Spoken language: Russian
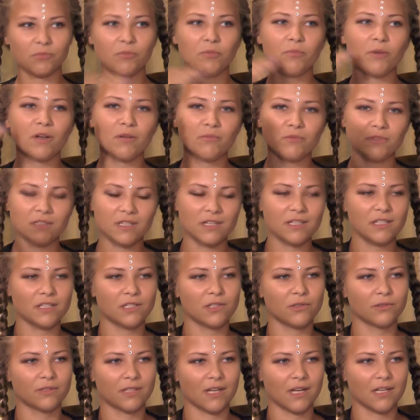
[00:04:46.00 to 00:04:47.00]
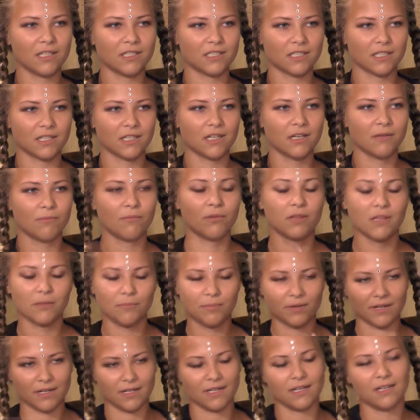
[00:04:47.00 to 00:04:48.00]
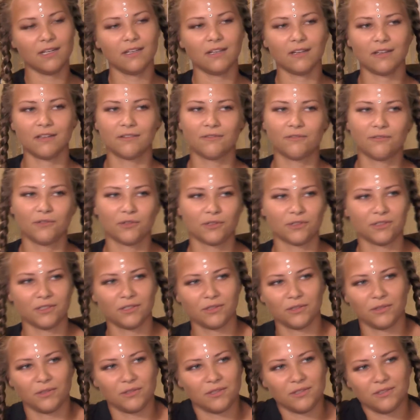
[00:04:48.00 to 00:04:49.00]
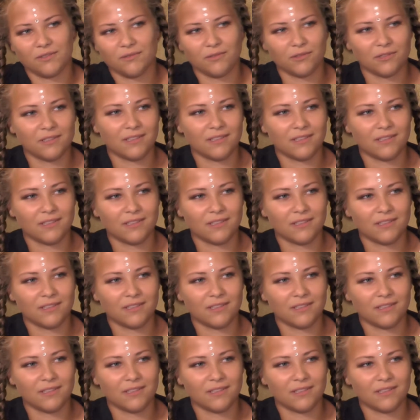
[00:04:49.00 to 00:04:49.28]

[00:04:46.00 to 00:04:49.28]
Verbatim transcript: моему зрителю также было параллельно комфортно. То есть, вот.